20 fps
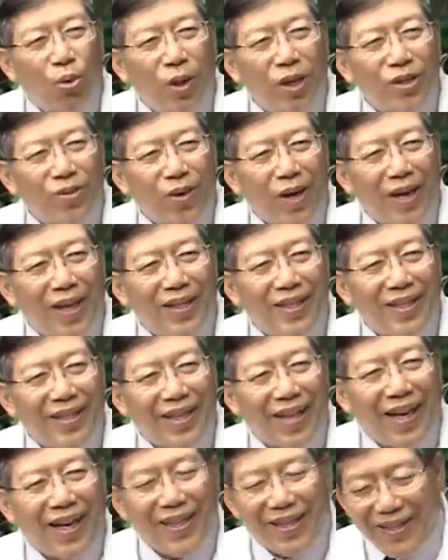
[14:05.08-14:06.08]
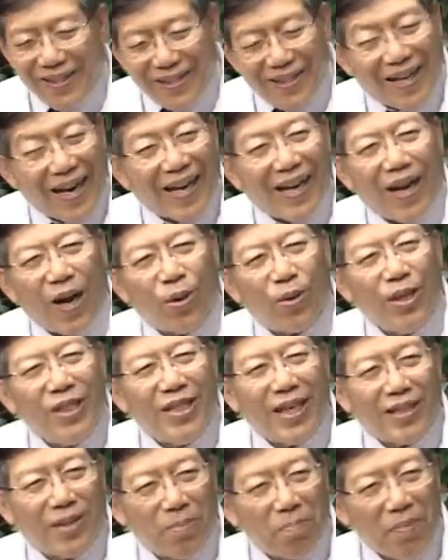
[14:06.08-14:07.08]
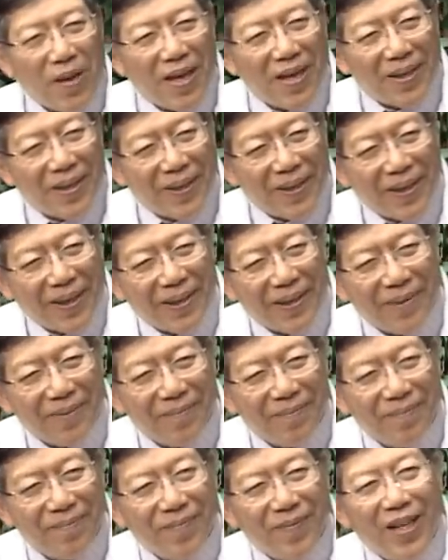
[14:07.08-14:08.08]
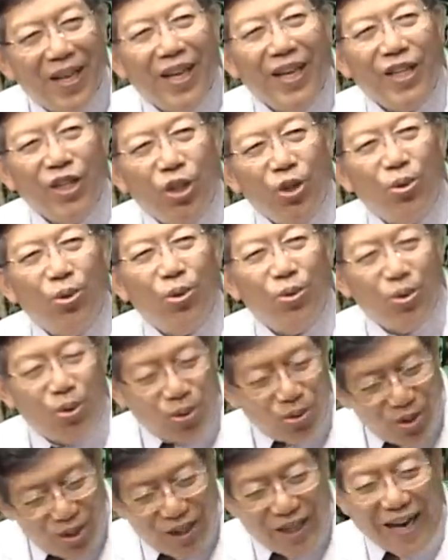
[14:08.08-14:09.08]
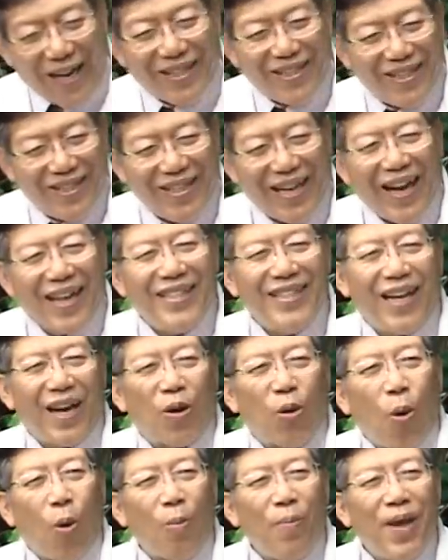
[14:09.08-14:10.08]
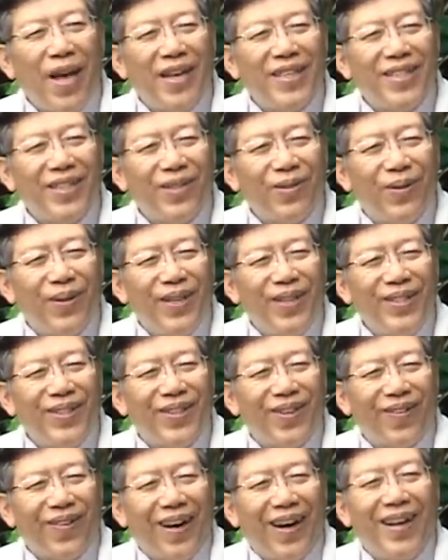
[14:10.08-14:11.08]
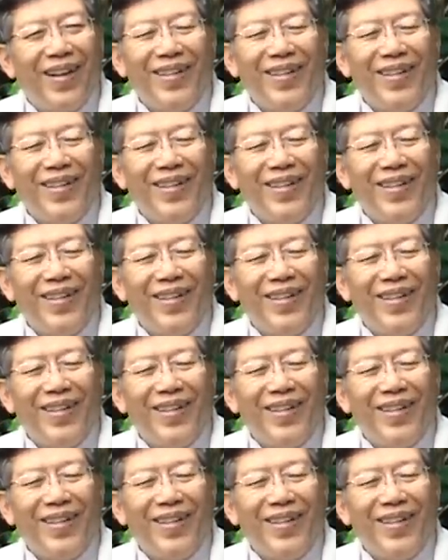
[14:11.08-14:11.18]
瓜来安尼尔，一人较互你食一片安尼尔。你论上，一人是爱食五片的西瓜以上啊？